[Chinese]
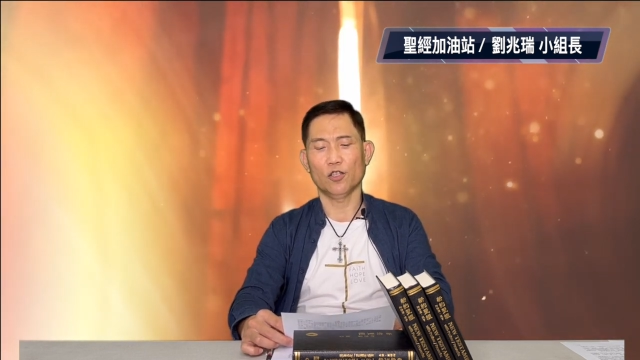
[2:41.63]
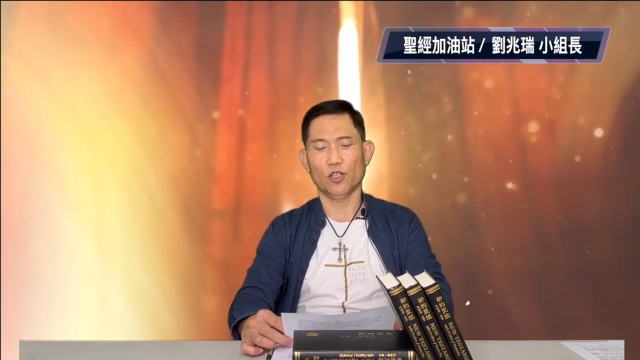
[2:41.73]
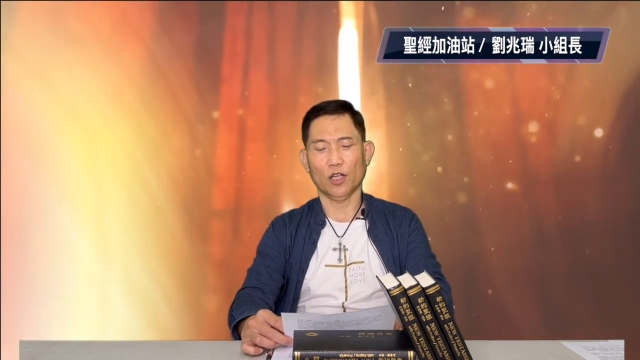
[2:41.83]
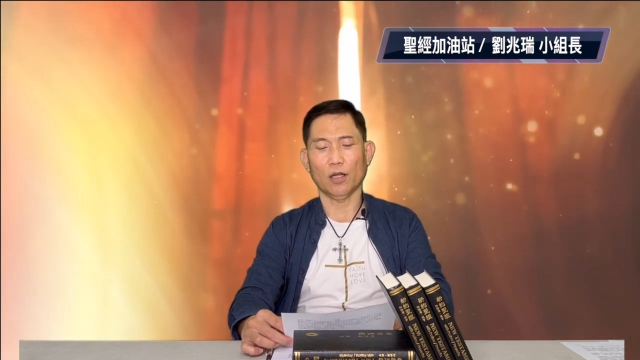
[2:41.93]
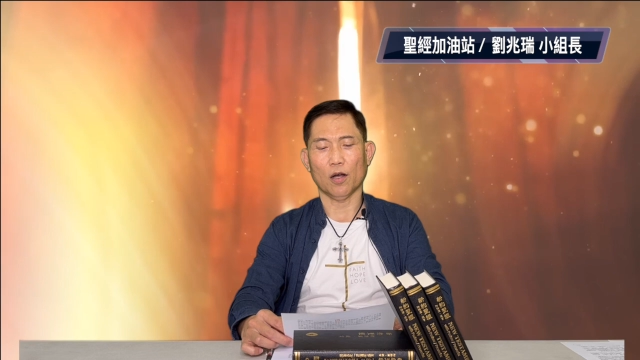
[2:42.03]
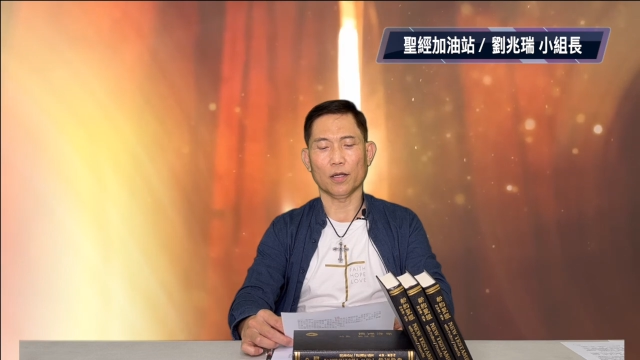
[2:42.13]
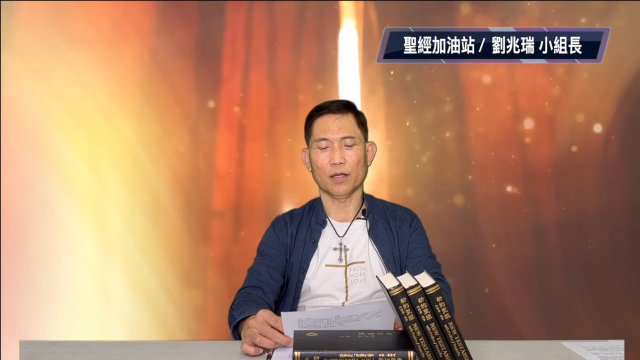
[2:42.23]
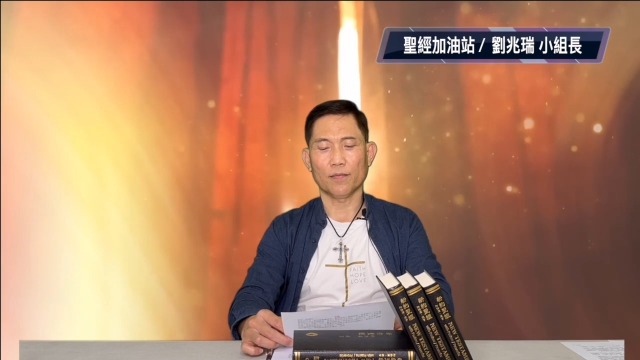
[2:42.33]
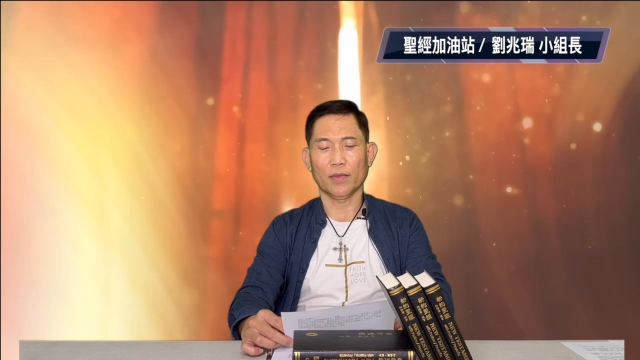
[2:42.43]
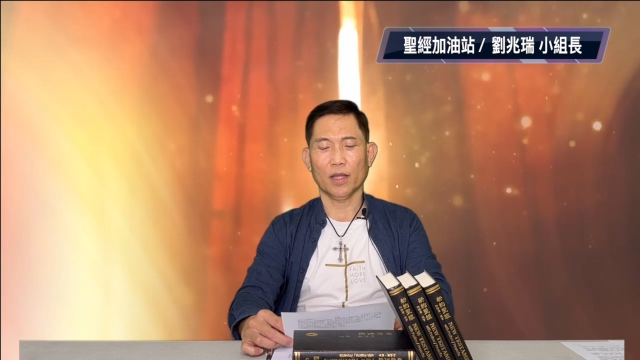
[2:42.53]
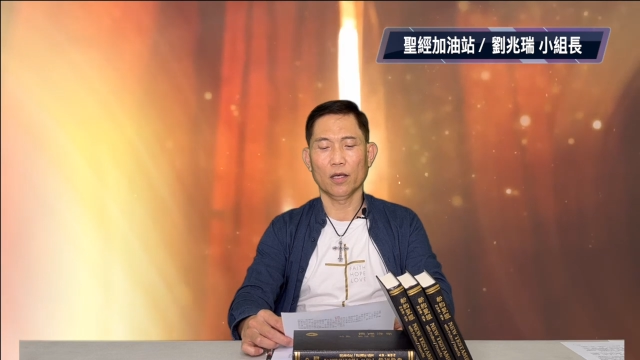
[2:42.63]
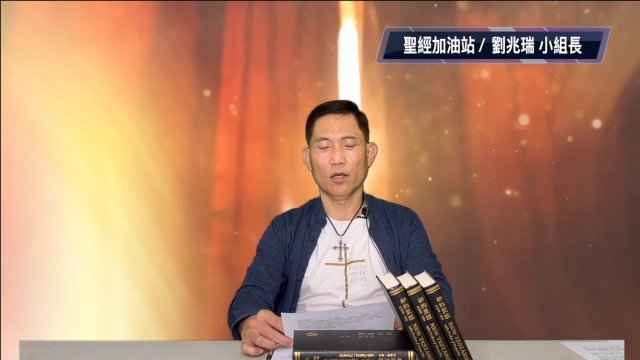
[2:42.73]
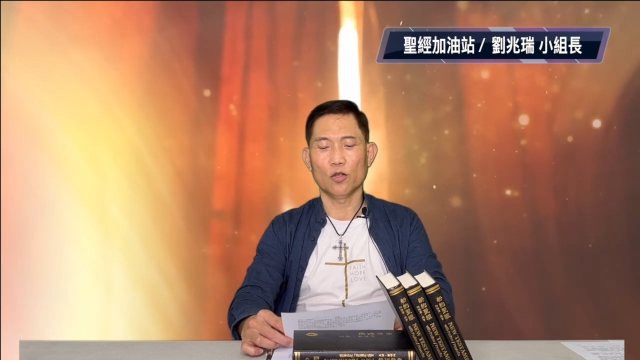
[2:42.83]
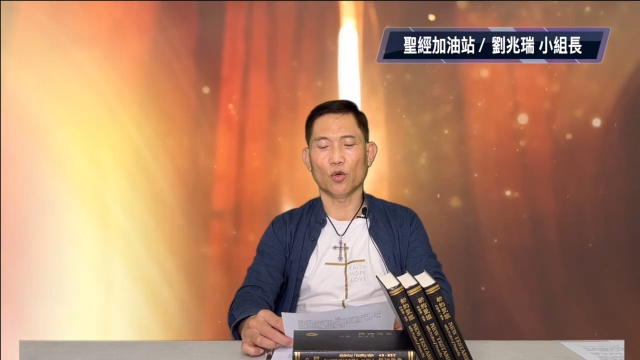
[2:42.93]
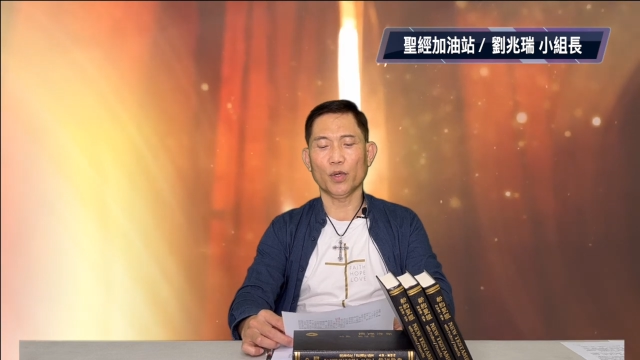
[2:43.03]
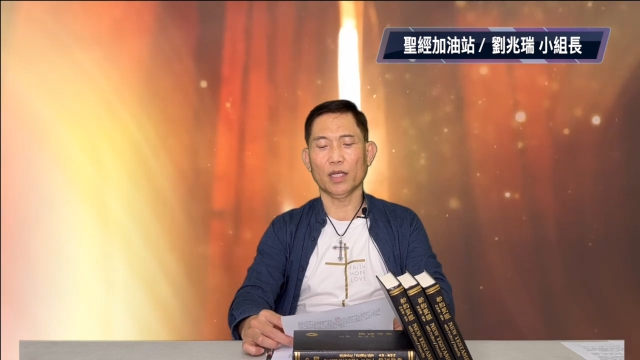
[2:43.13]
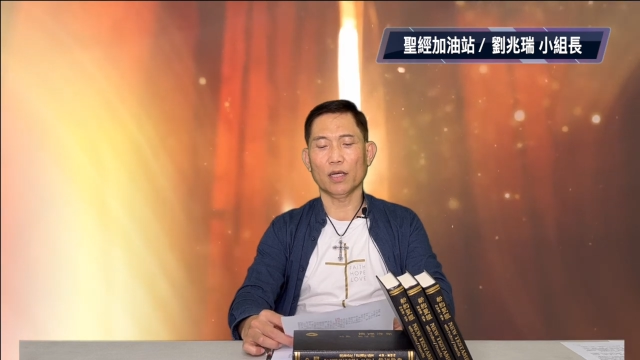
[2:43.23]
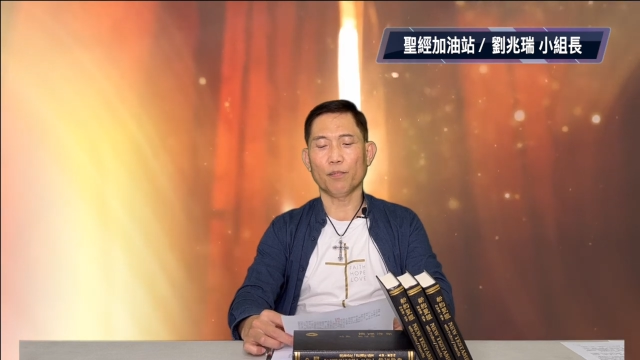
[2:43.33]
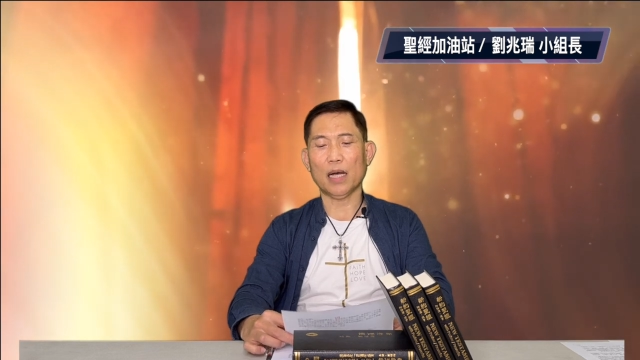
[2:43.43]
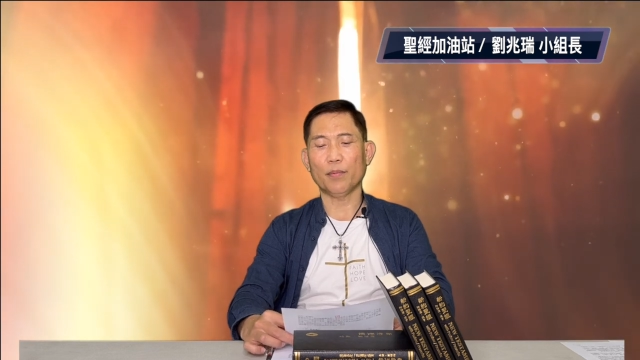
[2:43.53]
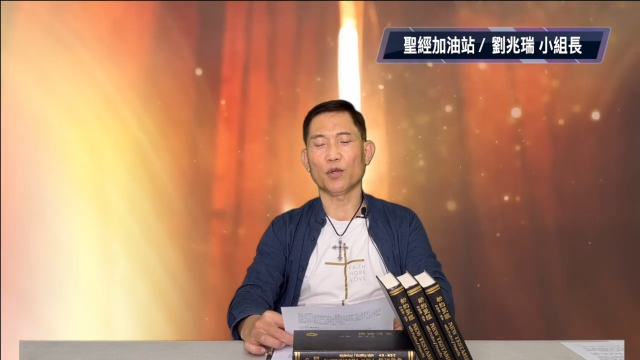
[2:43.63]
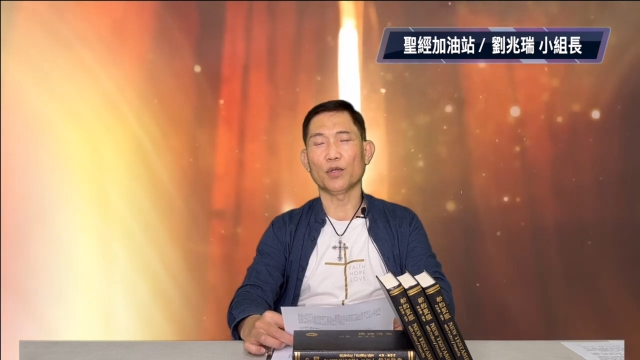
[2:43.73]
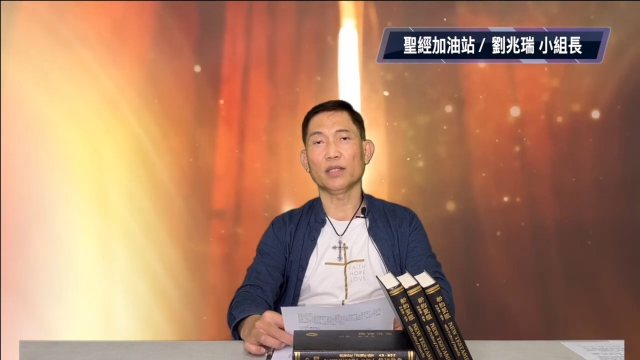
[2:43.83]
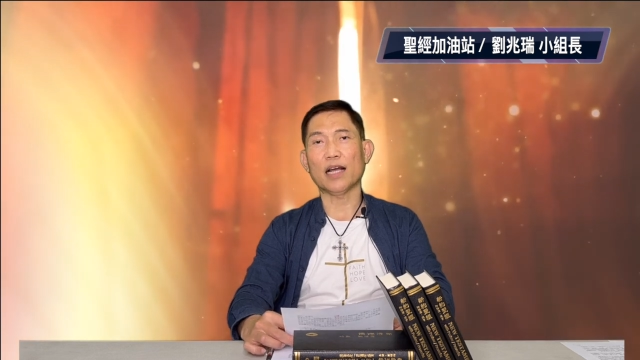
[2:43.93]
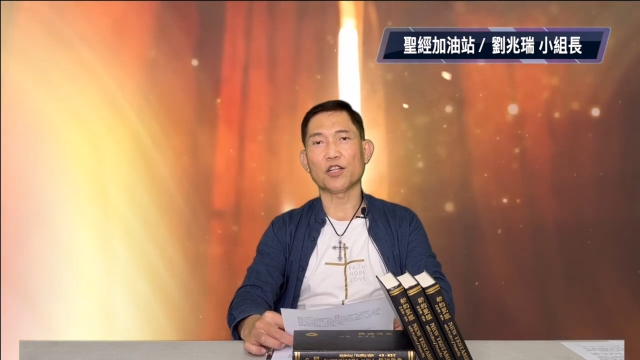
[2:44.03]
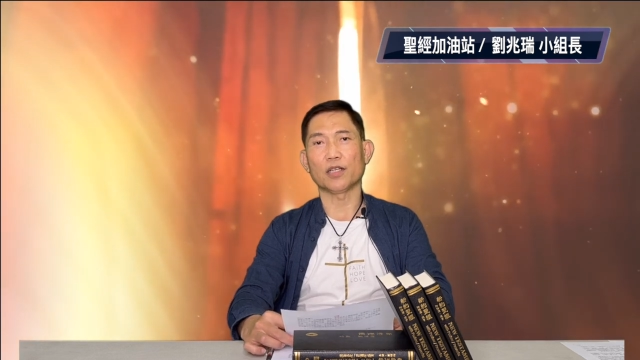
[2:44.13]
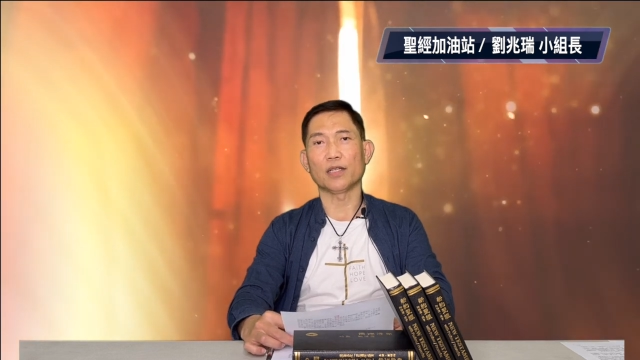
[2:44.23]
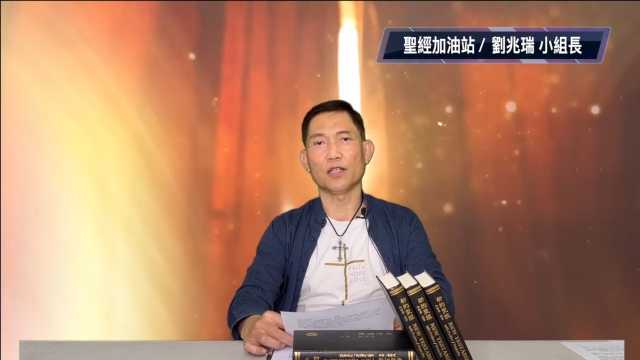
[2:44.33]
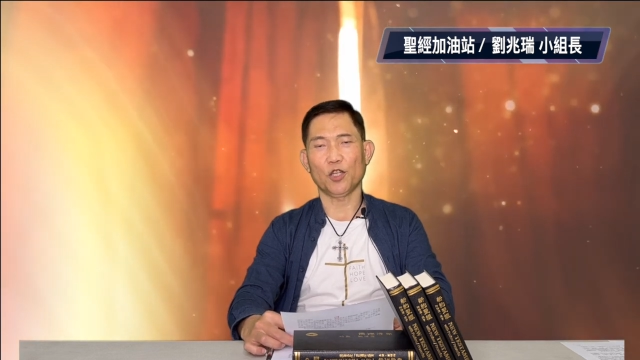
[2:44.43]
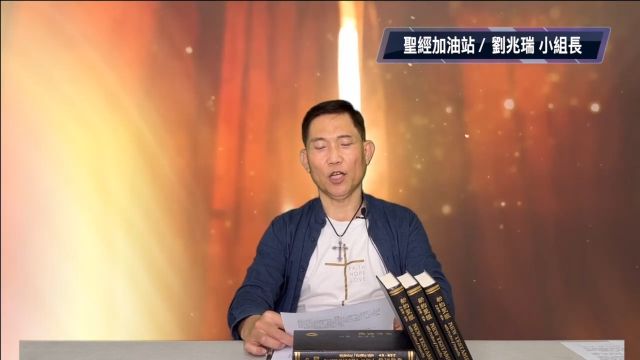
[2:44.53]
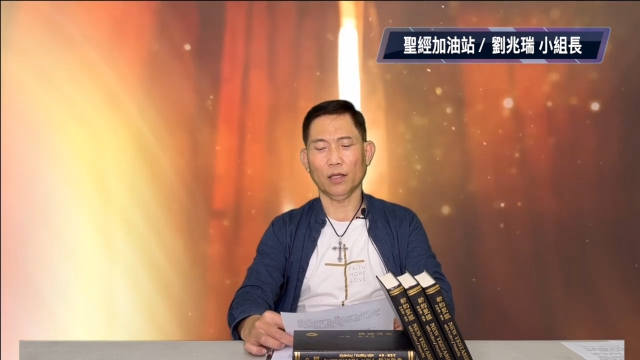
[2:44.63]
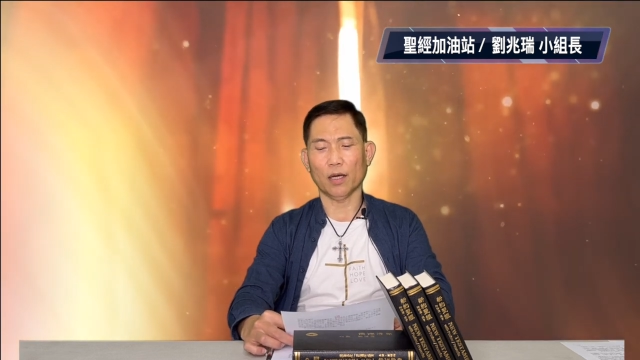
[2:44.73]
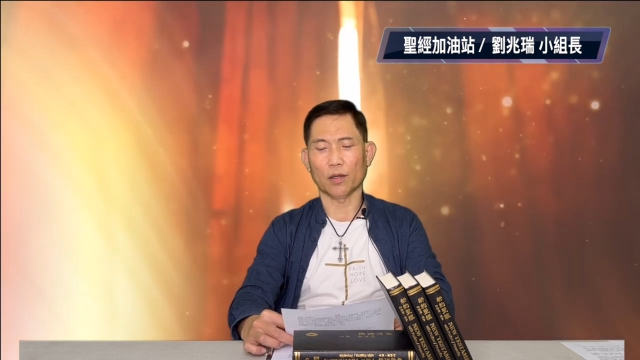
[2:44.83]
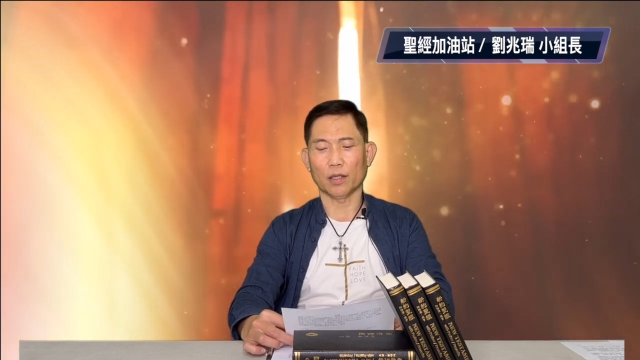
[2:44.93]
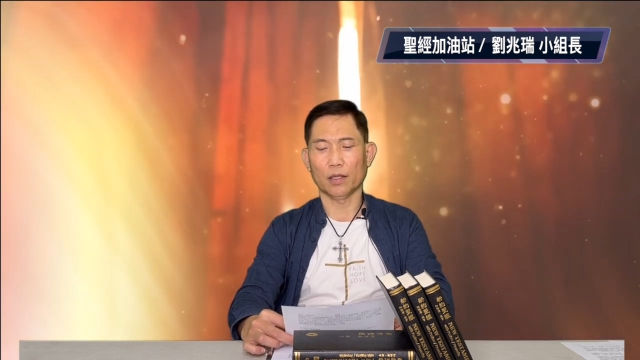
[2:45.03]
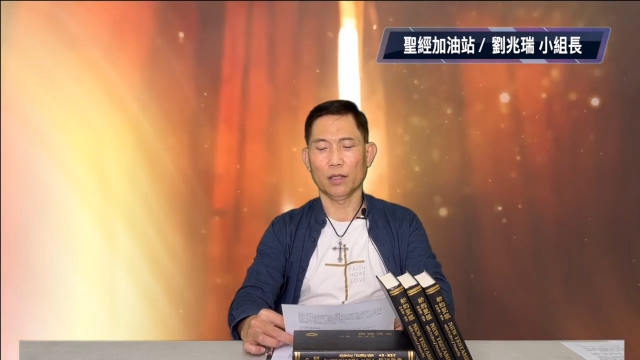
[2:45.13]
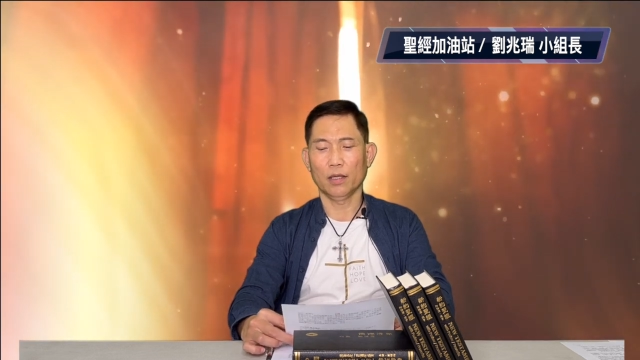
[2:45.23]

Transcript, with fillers: 倾倒了。”所谓的巴比伦大臣倾倒了，